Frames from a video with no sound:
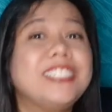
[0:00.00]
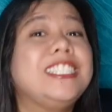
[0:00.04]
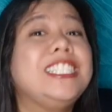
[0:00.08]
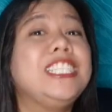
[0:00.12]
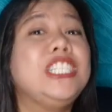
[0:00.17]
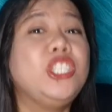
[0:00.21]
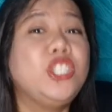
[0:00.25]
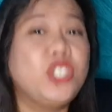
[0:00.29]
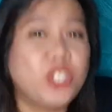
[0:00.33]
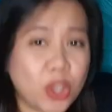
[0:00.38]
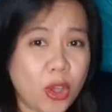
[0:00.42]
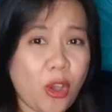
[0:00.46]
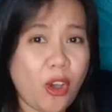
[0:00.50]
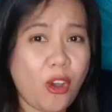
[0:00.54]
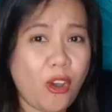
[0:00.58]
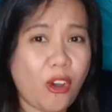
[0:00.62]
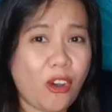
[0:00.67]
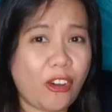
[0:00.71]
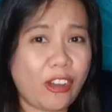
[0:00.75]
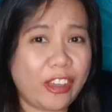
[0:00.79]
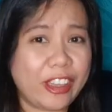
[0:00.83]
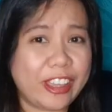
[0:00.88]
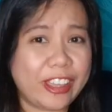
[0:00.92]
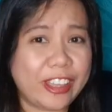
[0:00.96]
si
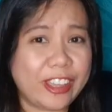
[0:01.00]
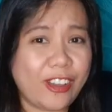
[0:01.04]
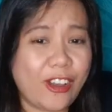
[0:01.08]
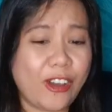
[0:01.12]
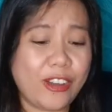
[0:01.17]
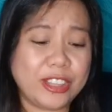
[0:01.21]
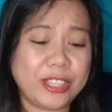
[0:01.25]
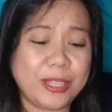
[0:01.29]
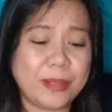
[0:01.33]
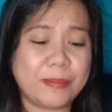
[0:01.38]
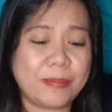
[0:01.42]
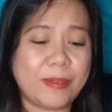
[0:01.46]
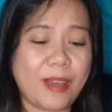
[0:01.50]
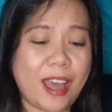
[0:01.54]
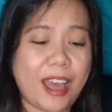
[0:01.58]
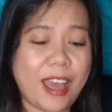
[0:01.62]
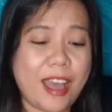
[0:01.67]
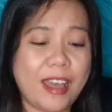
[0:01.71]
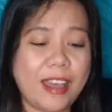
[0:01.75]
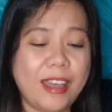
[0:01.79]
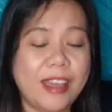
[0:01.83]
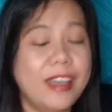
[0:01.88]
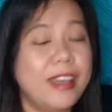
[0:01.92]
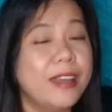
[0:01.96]
Joy. O, di ba?
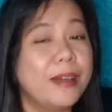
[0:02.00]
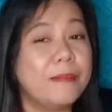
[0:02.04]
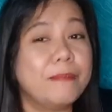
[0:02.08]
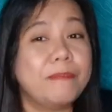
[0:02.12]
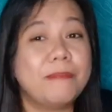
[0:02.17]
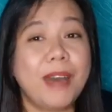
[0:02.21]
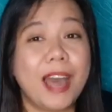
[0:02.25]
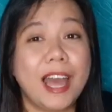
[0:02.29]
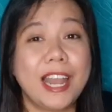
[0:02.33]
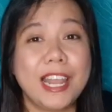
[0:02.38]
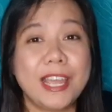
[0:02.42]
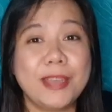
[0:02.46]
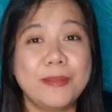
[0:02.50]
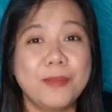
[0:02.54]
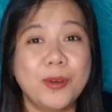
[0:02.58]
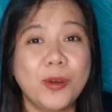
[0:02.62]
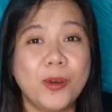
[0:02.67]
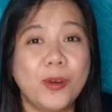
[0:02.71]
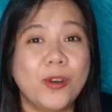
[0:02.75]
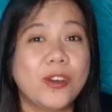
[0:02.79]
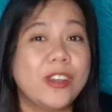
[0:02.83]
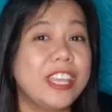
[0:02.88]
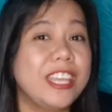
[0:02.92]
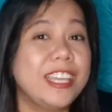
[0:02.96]
Malay
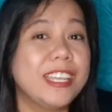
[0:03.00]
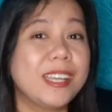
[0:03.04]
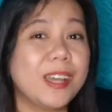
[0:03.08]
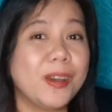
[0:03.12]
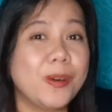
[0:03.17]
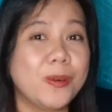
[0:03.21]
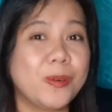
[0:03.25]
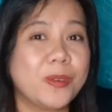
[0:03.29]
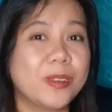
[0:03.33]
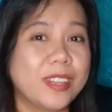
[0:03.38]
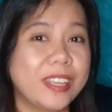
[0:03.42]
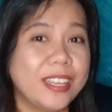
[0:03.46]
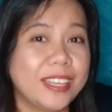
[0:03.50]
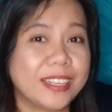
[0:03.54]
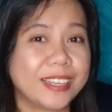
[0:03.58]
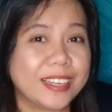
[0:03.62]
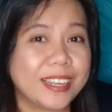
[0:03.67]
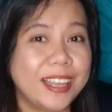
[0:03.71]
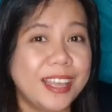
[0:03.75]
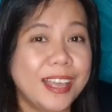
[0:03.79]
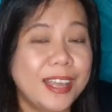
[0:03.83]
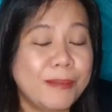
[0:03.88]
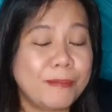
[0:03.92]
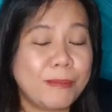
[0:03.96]
mo, ikaw rin.
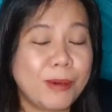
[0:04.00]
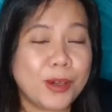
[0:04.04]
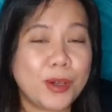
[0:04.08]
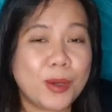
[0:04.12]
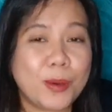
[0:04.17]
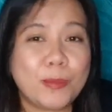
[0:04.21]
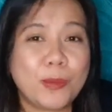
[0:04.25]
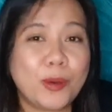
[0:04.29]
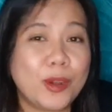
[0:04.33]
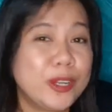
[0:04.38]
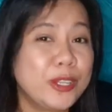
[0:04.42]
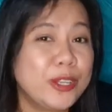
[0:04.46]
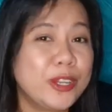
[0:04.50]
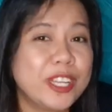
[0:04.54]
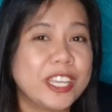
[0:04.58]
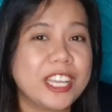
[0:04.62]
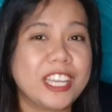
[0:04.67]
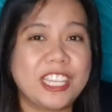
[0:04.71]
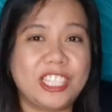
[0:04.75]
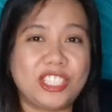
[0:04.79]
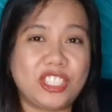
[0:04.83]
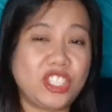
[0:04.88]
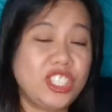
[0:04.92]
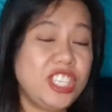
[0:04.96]
Pag umorder
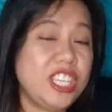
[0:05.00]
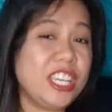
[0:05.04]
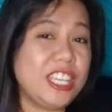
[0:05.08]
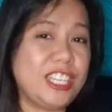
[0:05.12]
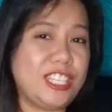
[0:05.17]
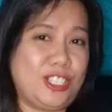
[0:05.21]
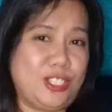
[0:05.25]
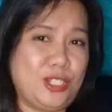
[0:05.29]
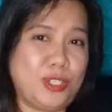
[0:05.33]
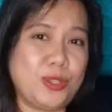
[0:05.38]
ka ng chicken ni